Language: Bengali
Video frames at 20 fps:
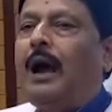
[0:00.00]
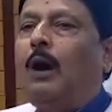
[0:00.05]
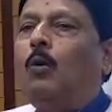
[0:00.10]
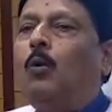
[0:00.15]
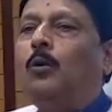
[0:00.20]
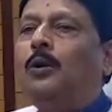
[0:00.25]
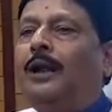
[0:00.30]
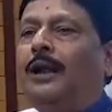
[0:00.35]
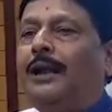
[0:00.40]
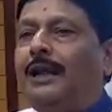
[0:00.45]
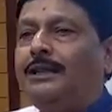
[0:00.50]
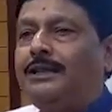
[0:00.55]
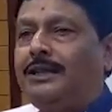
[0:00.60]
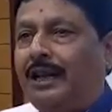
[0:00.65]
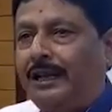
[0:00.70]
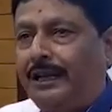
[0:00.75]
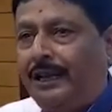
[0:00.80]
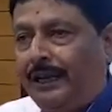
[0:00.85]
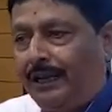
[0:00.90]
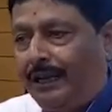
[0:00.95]
ওনারা
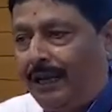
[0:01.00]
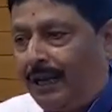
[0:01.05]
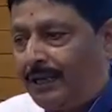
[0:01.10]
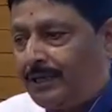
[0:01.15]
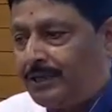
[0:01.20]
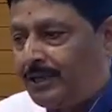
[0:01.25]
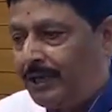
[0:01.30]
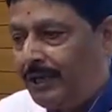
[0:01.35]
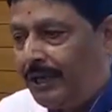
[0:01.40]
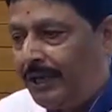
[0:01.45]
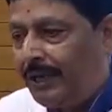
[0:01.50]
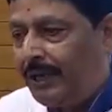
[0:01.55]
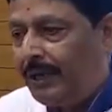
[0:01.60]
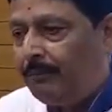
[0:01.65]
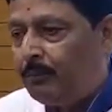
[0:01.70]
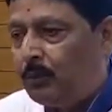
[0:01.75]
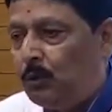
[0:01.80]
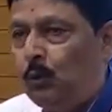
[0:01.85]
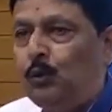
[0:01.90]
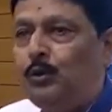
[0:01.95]
জানেন না যে
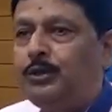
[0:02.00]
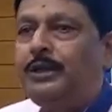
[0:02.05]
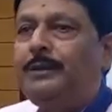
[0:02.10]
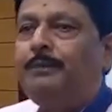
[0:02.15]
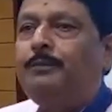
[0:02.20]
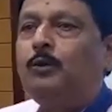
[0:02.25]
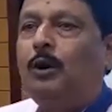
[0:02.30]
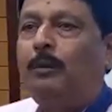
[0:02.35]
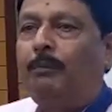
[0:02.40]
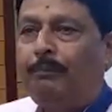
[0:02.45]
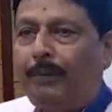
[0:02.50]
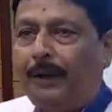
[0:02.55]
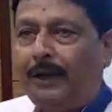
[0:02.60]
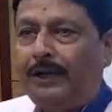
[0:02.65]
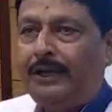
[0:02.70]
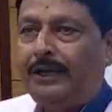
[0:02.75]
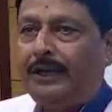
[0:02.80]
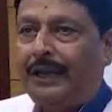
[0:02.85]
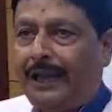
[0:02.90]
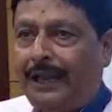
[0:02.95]
ব্লুচিপ
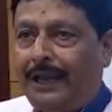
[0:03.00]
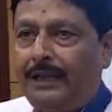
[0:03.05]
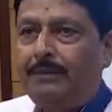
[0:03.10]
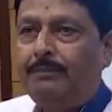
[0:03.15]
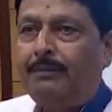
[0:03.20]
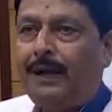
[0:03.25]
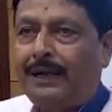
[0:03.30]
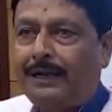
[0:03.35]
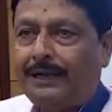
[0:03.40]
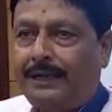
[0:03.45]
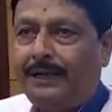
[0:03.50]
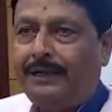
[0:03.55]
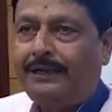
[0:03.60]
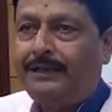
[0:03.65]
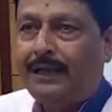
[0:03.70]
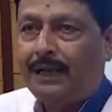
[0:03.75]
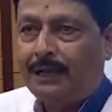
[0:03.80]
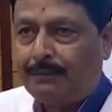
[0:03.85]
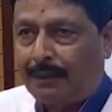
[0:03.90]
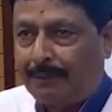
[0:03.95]
কোম্পানির এই
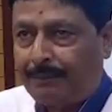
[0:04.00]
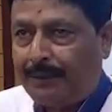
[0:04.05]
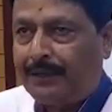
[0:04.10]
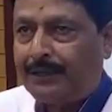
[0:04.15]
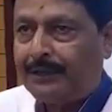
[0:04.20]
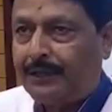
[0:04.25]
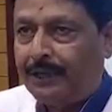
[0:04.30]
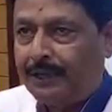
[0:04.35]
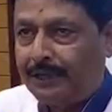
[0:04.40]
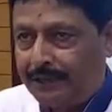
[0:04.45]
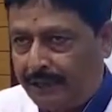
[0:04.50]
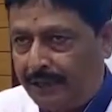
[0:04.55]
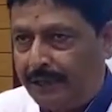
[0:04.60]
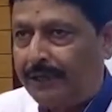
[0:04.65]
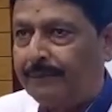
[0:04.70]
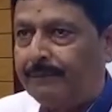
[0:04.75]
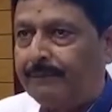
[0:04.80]
মার্কেটটার ব্যাপারটা নিয়ে